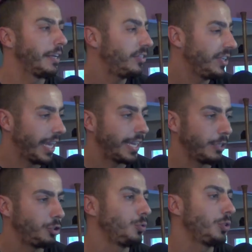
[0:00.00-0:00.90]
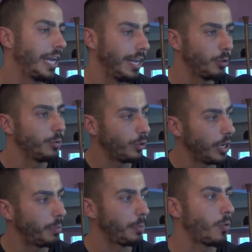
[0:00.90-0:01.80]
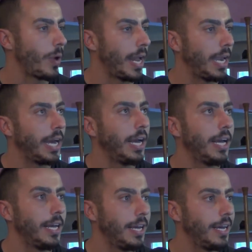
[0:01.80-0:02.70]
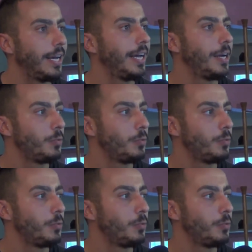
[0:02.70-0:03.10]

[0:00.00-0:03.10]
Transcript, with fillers: Eh, sì, è cresciuta e l'evoluzione è proprio quella,